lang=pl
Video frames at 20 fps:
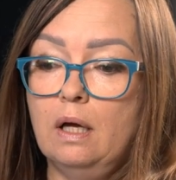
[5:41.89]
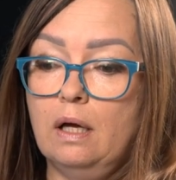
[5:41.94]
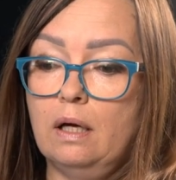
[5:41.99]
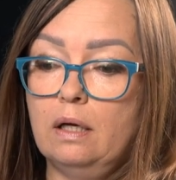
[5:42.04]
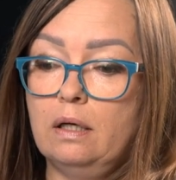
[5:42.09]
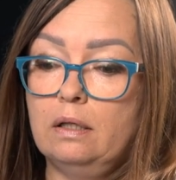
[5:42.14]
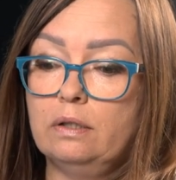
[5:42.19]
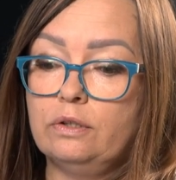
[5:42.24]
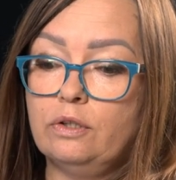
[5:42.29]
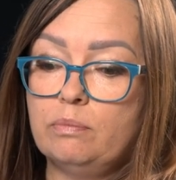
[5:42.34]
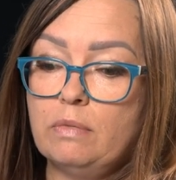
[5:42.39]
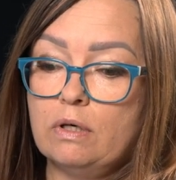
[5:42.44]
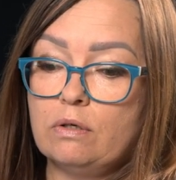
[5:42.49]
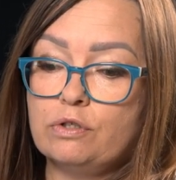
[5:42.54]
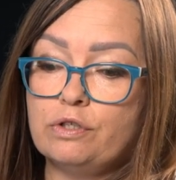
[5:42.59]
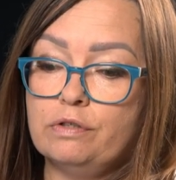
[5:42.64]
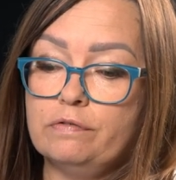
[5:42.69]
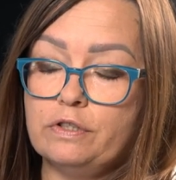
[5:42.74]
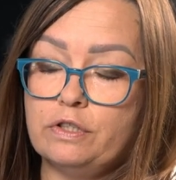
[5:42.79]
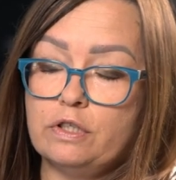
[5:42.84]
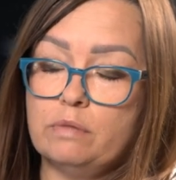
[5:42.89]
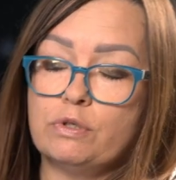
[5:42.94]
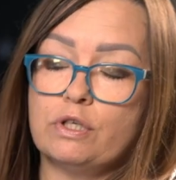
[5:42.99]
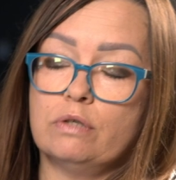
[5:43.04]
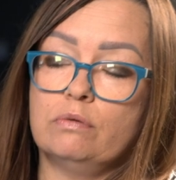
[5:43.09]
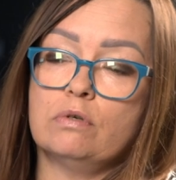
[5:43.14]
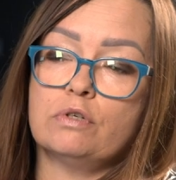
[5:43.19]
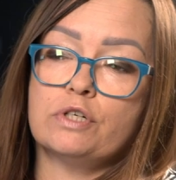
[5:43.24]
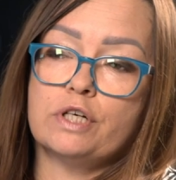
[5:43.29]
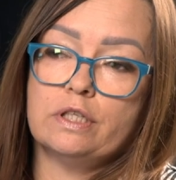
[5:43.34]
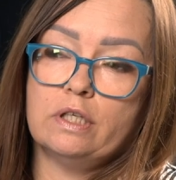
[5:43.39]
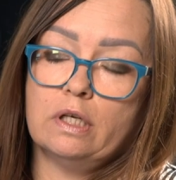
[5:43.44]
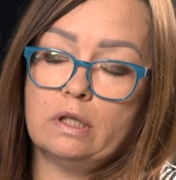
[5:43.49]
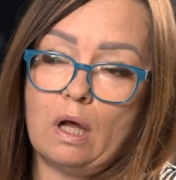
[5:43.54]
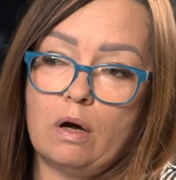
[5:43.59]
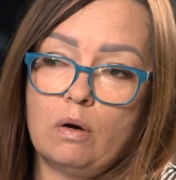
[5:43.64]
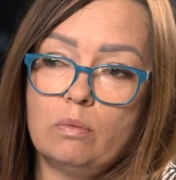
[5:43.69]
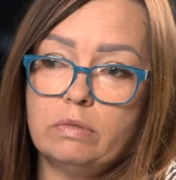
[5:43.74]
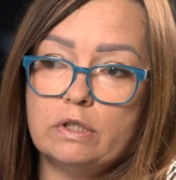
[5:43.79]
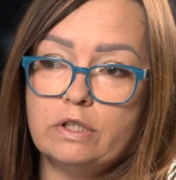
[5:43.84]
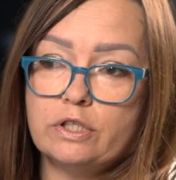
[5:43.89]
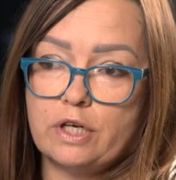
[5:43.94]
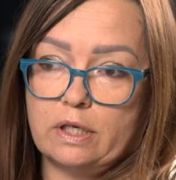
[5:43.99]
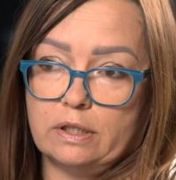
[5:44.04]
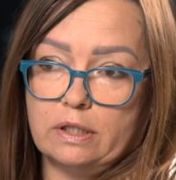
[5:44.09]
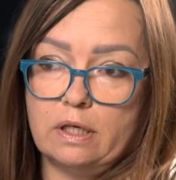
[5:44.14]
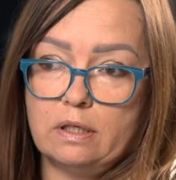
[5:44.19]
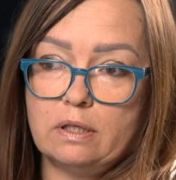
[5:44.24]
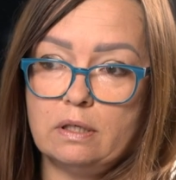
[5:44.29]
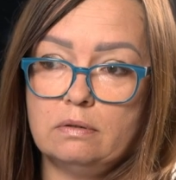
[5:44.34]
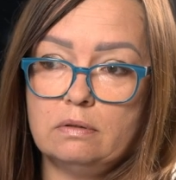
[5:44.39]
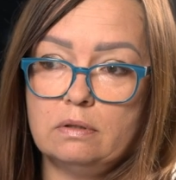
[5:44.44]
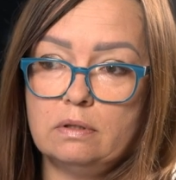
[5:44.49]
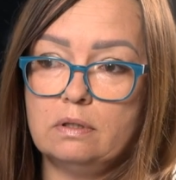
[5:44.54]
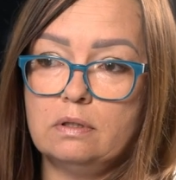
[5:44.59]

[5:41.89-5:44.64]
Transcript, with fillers: E, to ma oczywiście przełożenie na obliczanie,